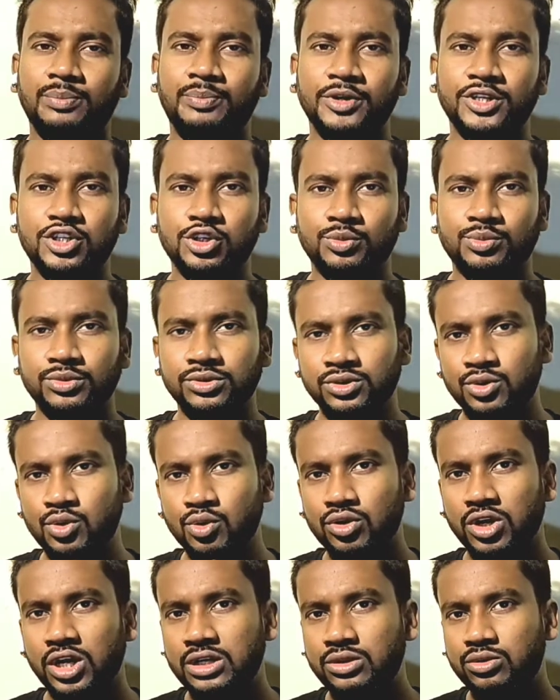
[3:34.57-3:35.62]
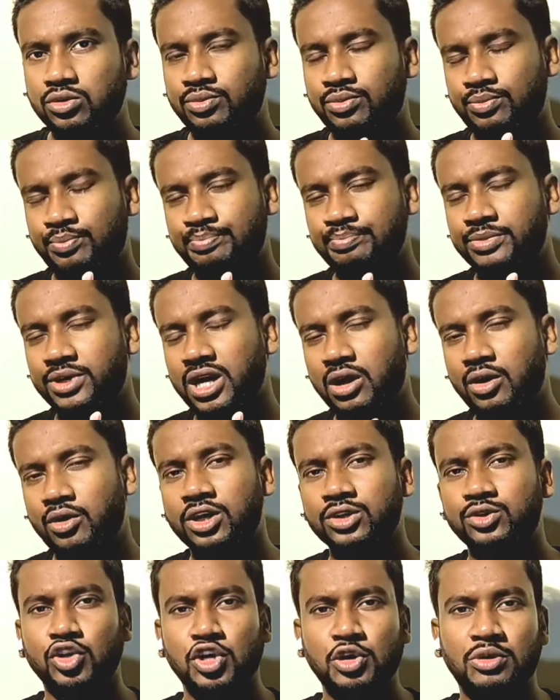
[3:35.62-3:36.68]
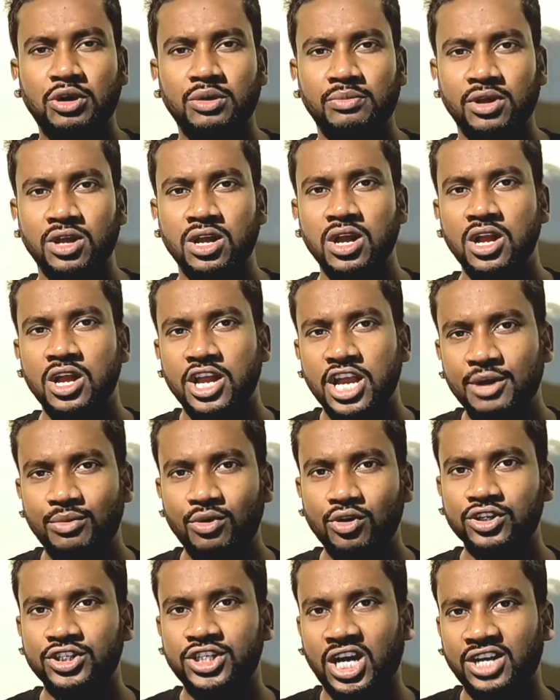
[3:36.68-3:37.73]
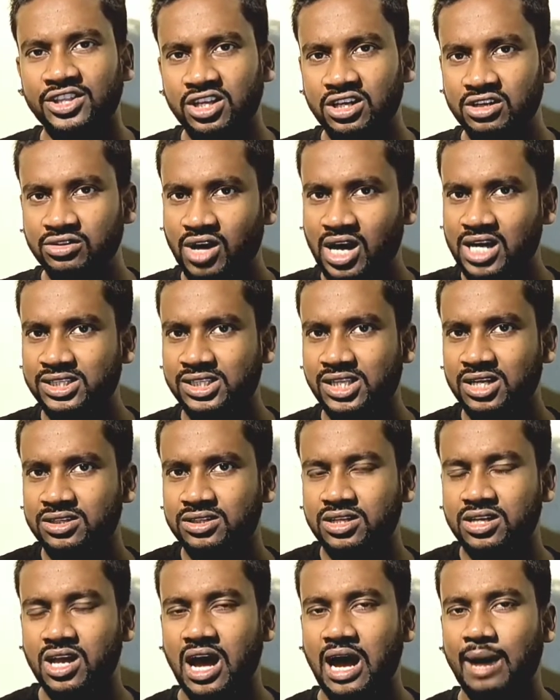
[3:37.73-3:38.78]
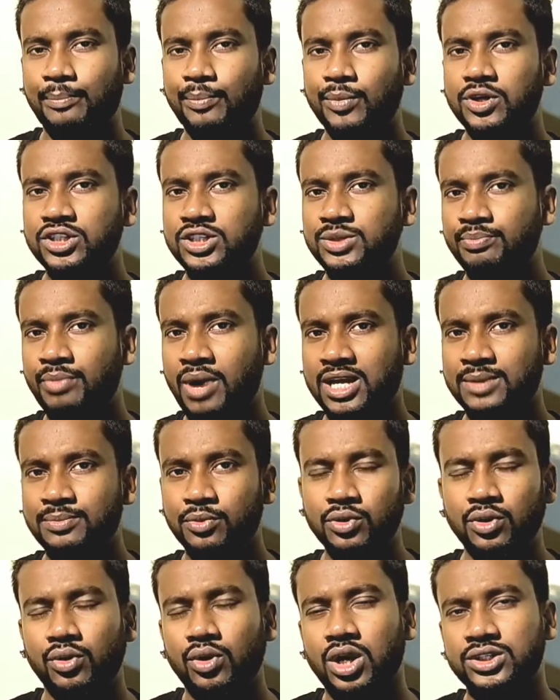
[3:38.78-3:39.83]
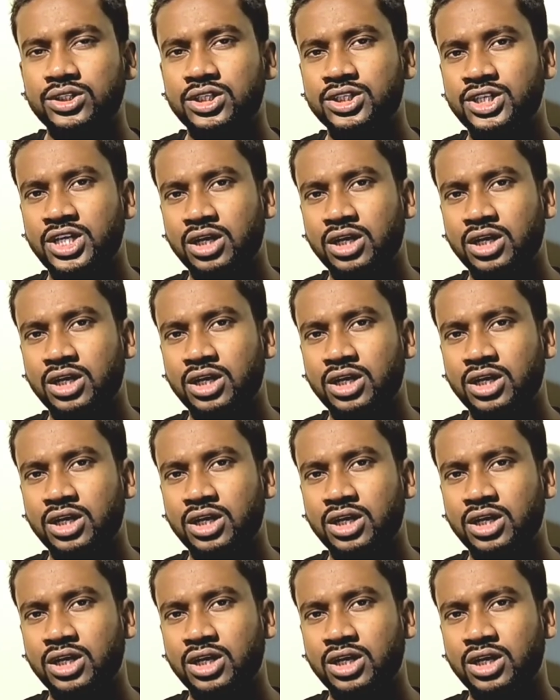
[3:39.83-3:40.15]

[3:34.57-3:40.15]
পেজে ঢুকলে কিন্তু গ্রাহকের চোখে পড়বে এবং সেখান থেকে কিন্তু আস্তে আস্তে আপনার যে বাকি পণ্যগুলো আছে